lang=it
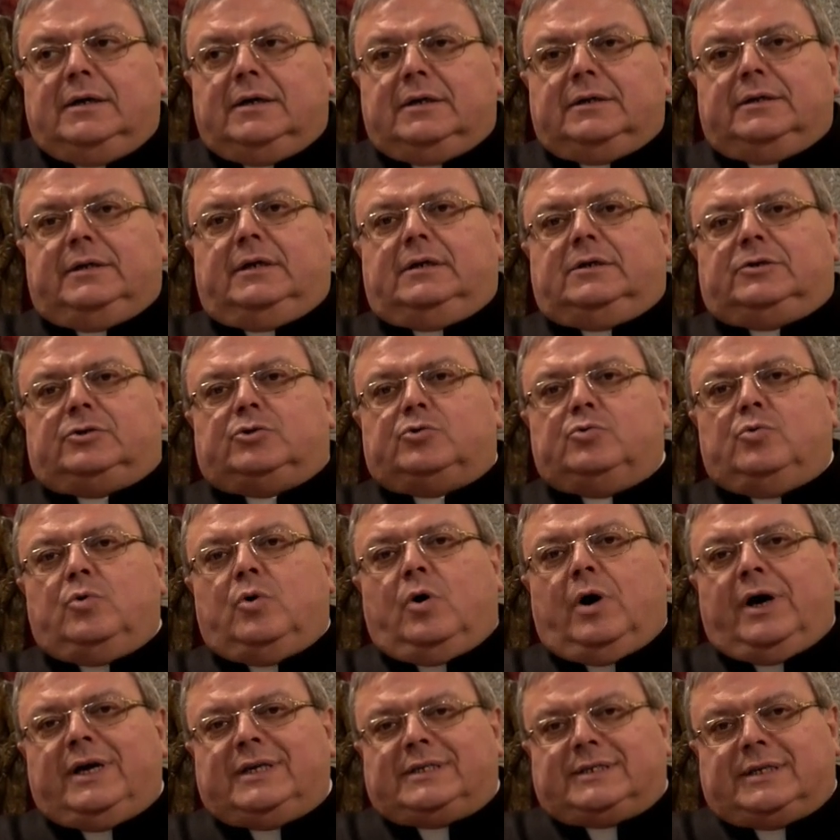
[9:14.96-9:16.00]
del
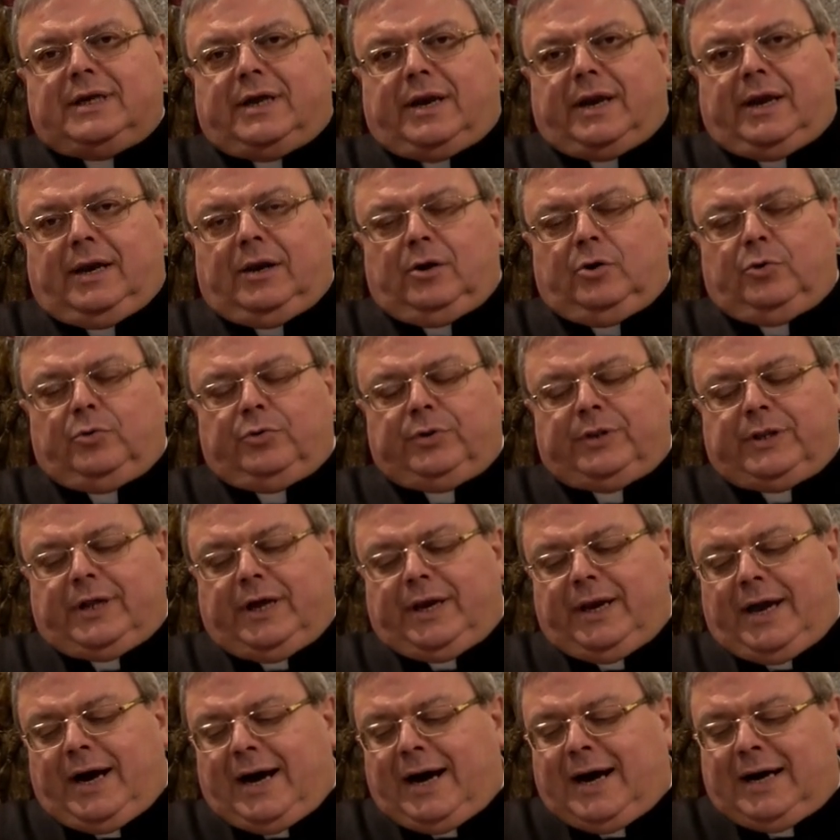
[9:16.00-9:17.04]
suo essere
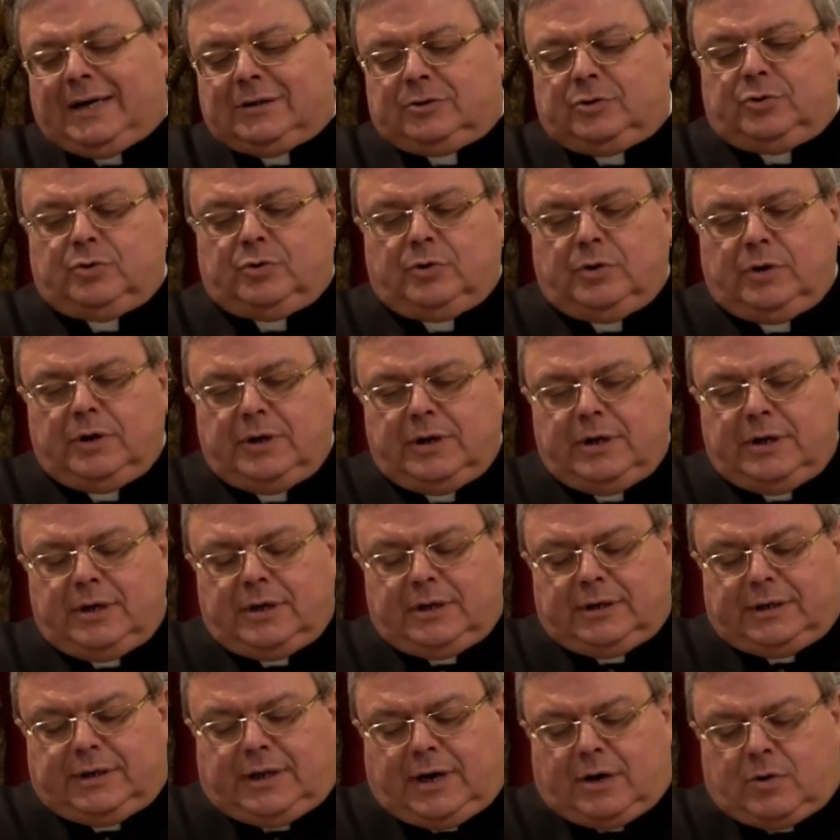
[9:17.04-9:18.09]
allontanato
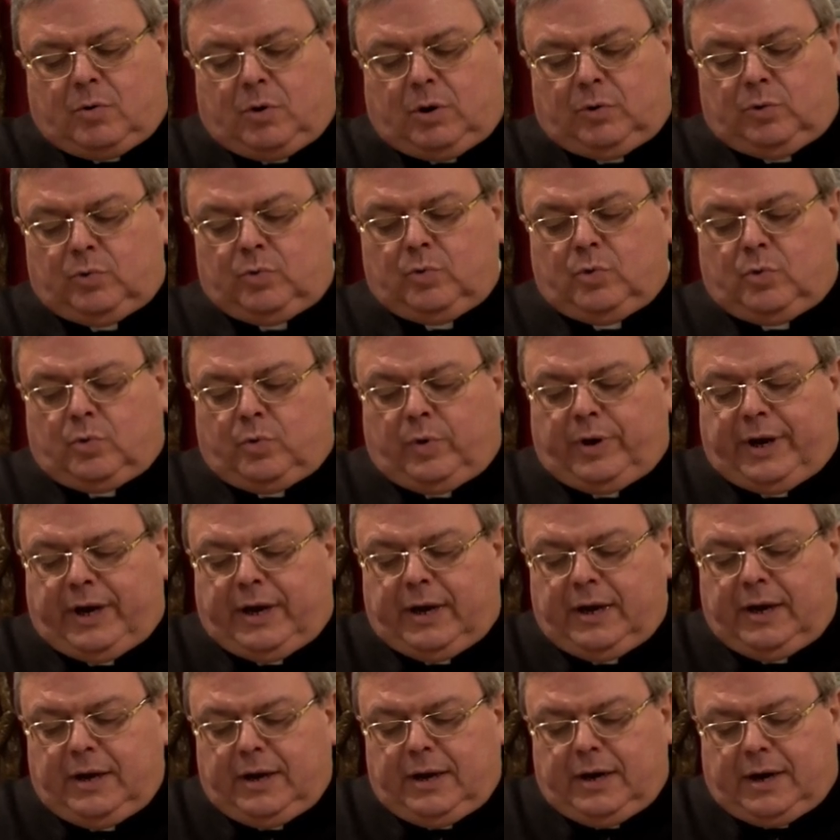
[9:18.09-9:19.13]
da
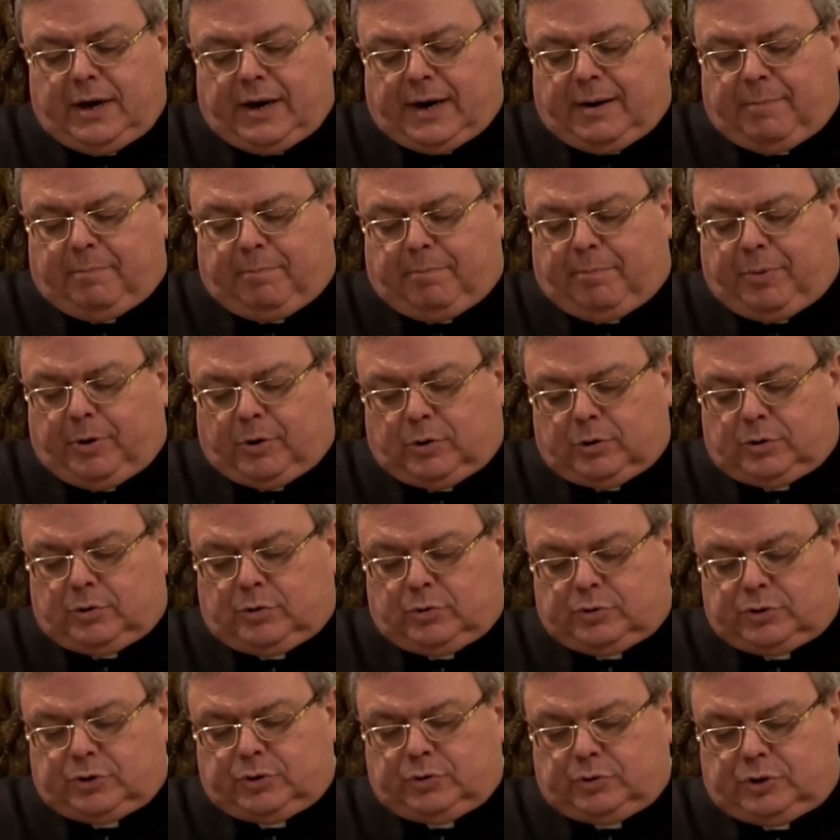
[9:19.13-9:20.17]
qualunque
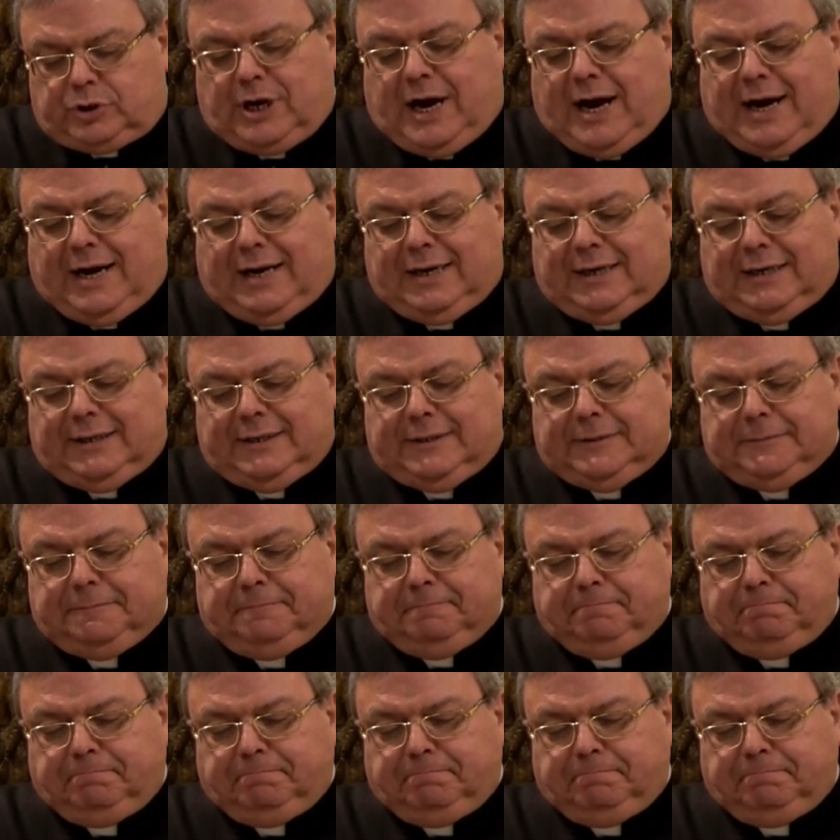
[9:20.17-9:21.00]
rapporto sociale.